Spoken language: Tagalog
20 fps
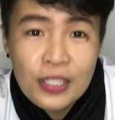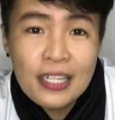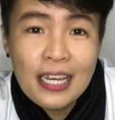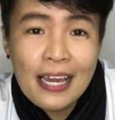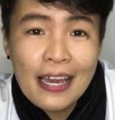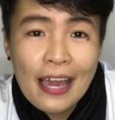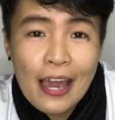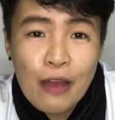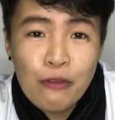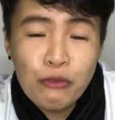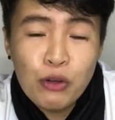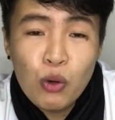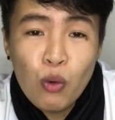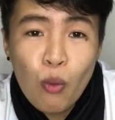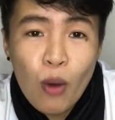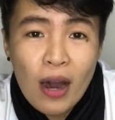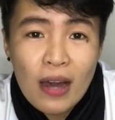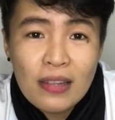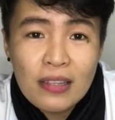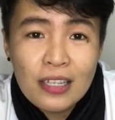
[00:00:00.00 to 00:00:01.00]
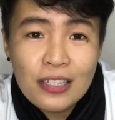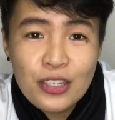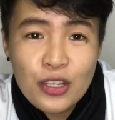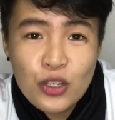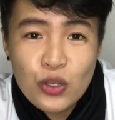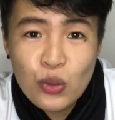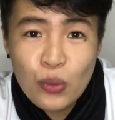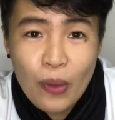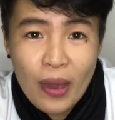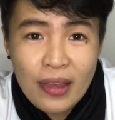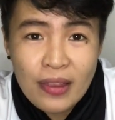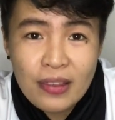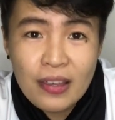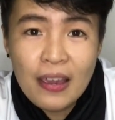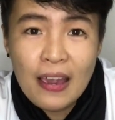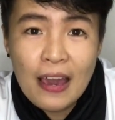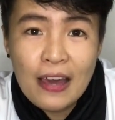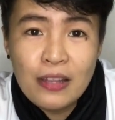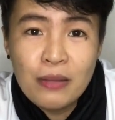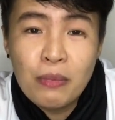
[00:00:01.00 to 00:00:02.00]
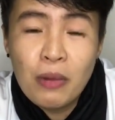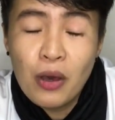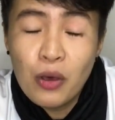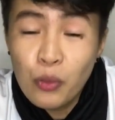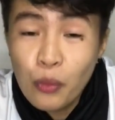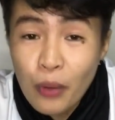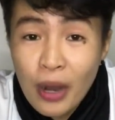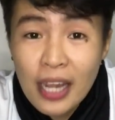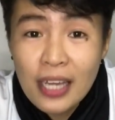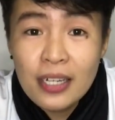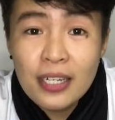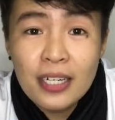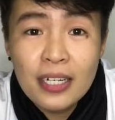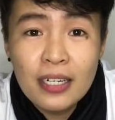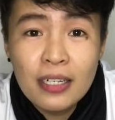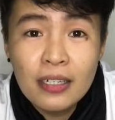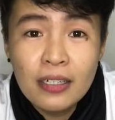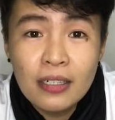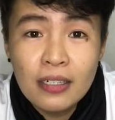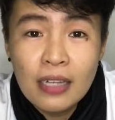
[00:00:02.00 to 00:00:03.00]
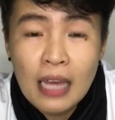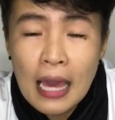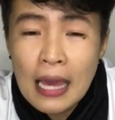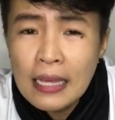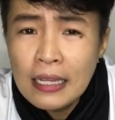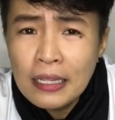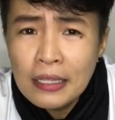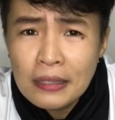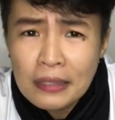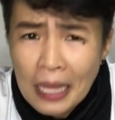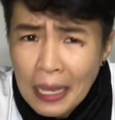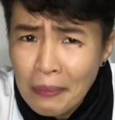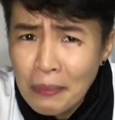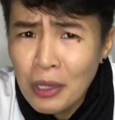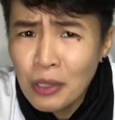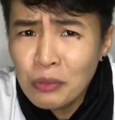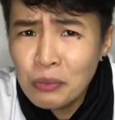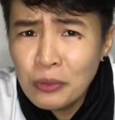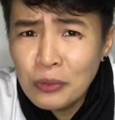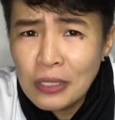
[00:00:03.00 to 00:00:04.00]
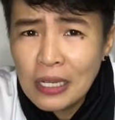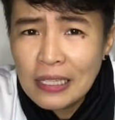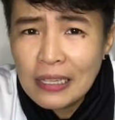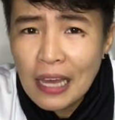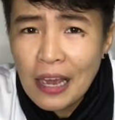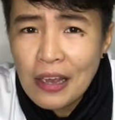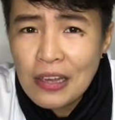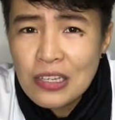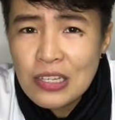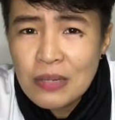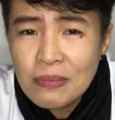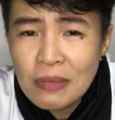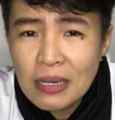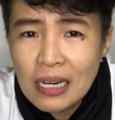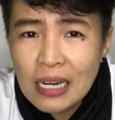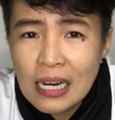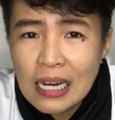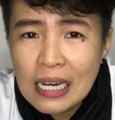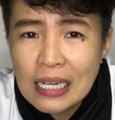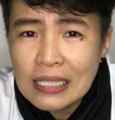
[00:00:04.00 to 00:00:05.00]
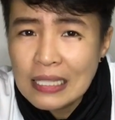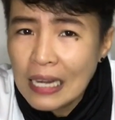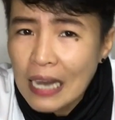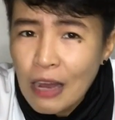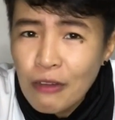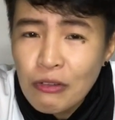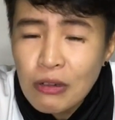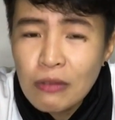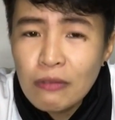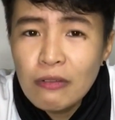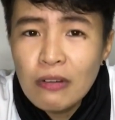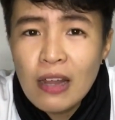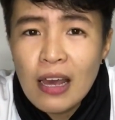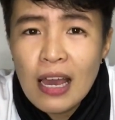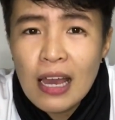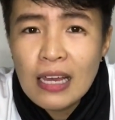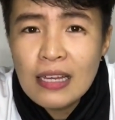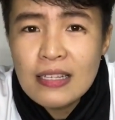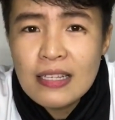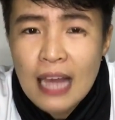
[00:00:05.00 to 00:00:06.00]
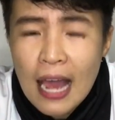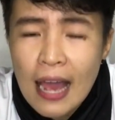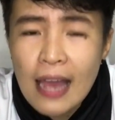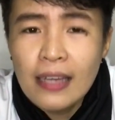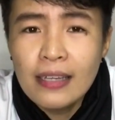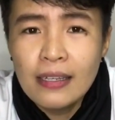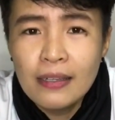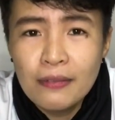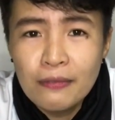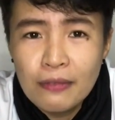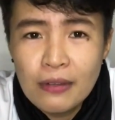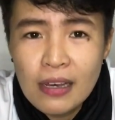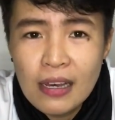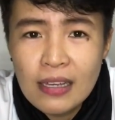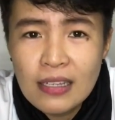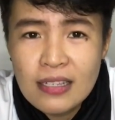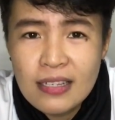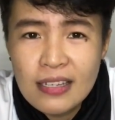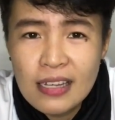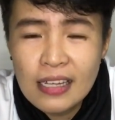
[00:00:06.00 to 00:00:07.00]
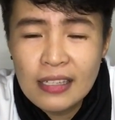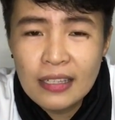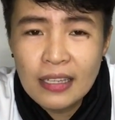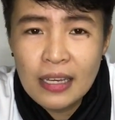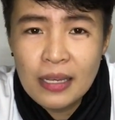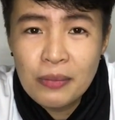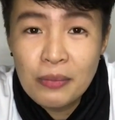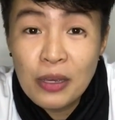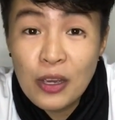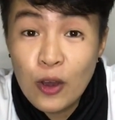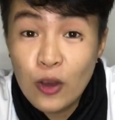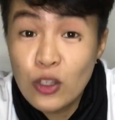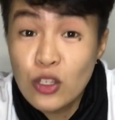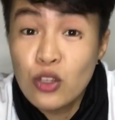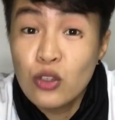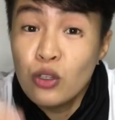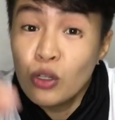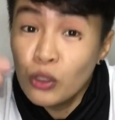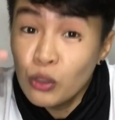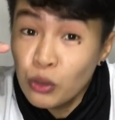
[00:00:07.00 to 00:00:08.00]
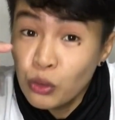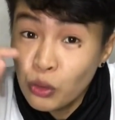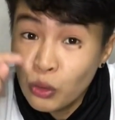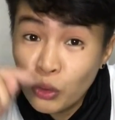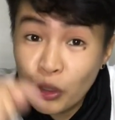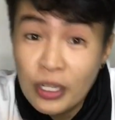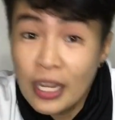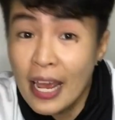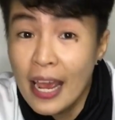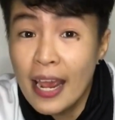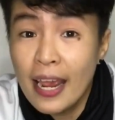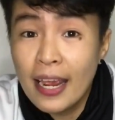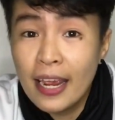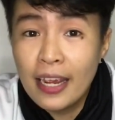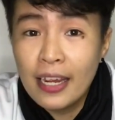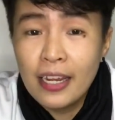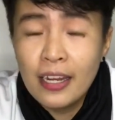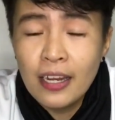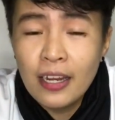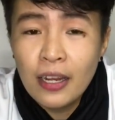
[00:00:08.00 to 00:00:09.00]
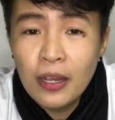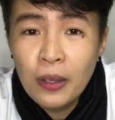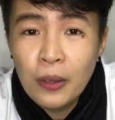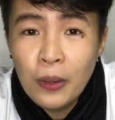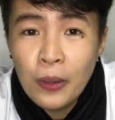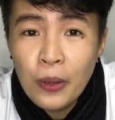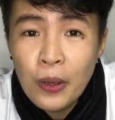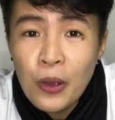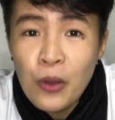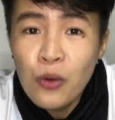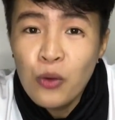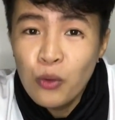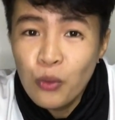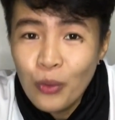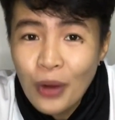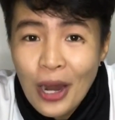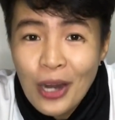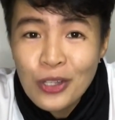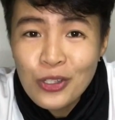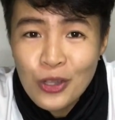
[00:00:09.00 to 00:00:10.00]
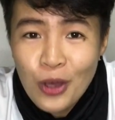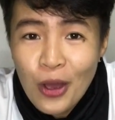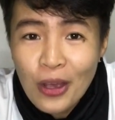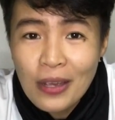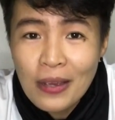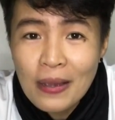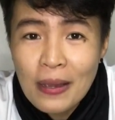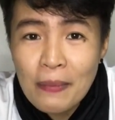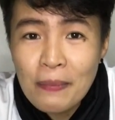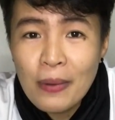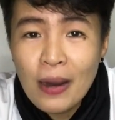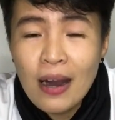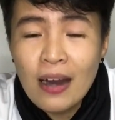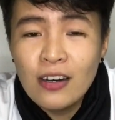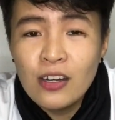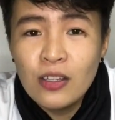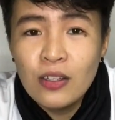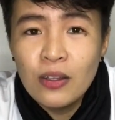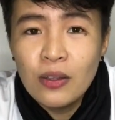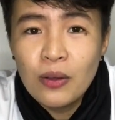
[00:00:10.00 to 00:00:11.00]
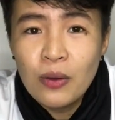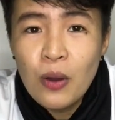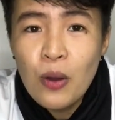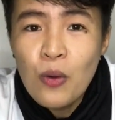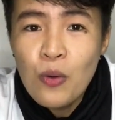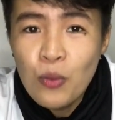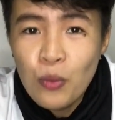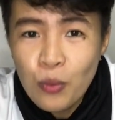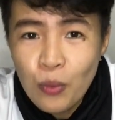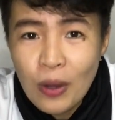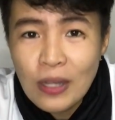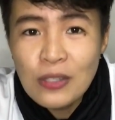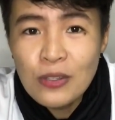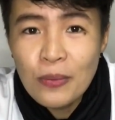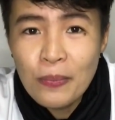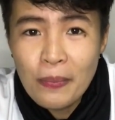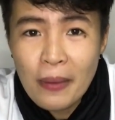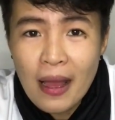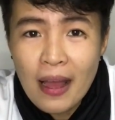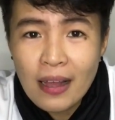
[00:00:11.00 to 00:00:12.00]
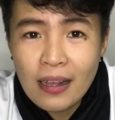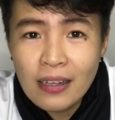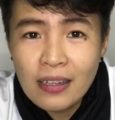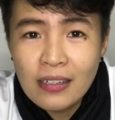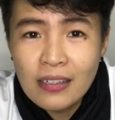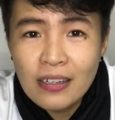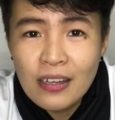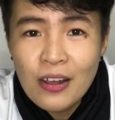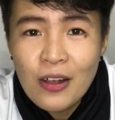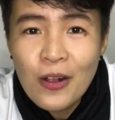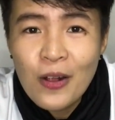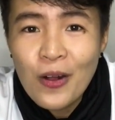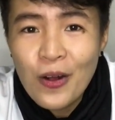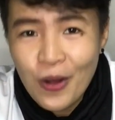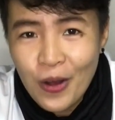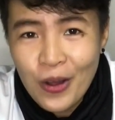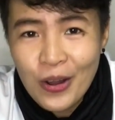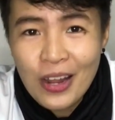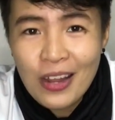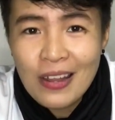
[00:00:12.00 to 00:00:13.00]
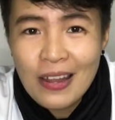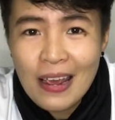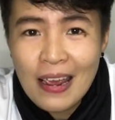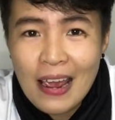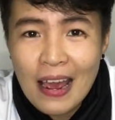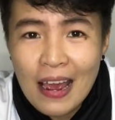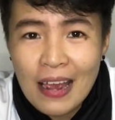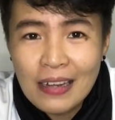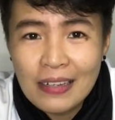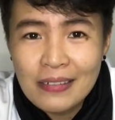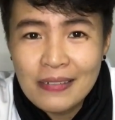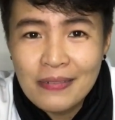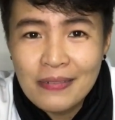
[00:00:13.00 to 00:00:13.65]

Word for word: day everyone! This is Wen, the Gadabal Rider. Time out muna tayo sa mga travel vlogs, hiking vlogs natin because today, we are talking about what to pack on a day hike.